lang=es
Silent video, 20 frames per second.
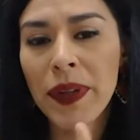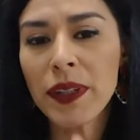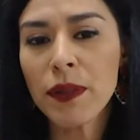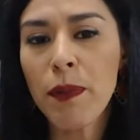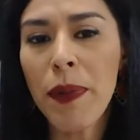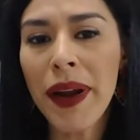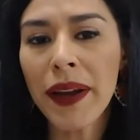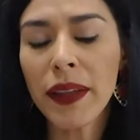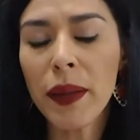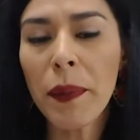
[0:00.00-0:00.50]

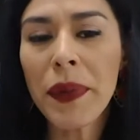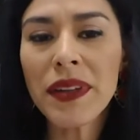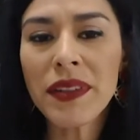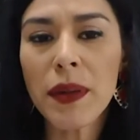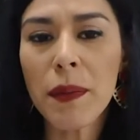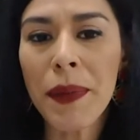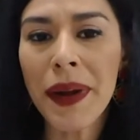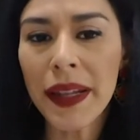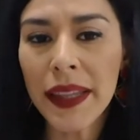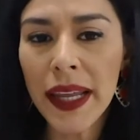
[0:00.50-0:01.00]
pues parte
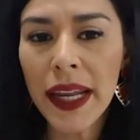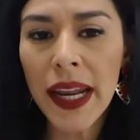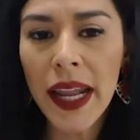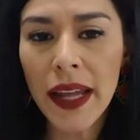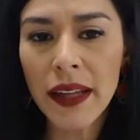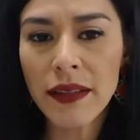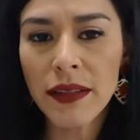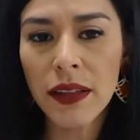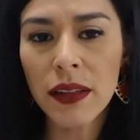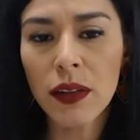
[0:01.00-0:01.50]
principal
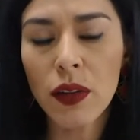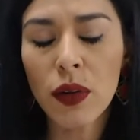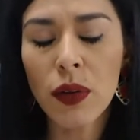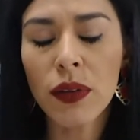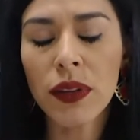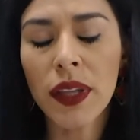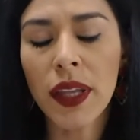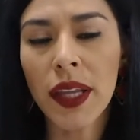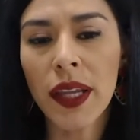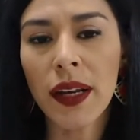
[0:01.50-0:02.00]
del
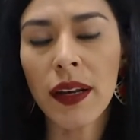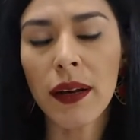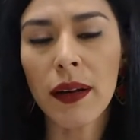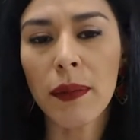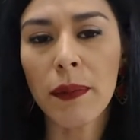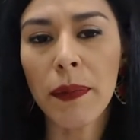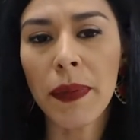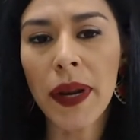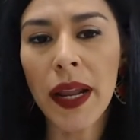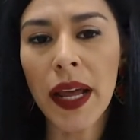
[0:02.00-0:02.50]
éxito
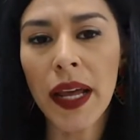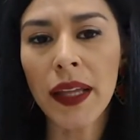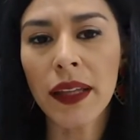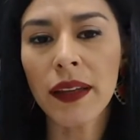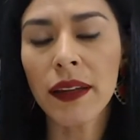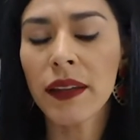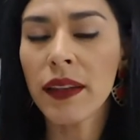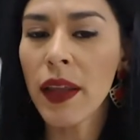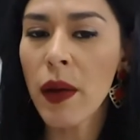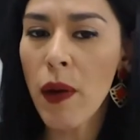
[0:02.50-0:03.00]
del
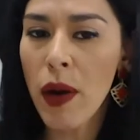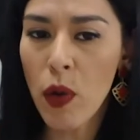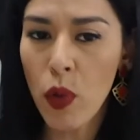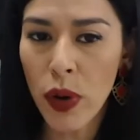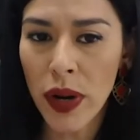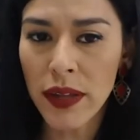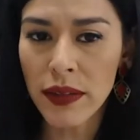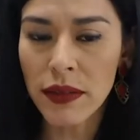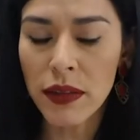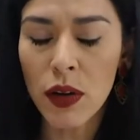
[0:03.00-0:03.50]
plan de
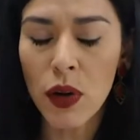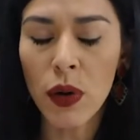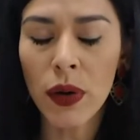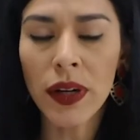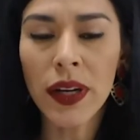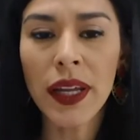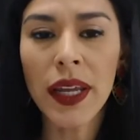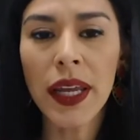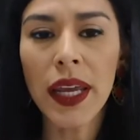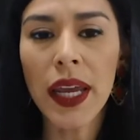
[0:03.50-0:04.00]

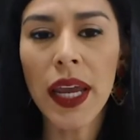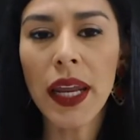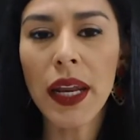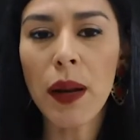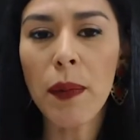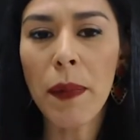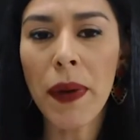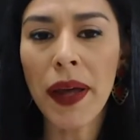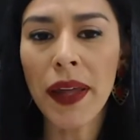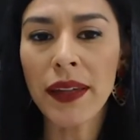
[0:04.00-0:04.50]
vacunación
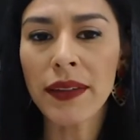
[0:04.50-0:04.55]
en el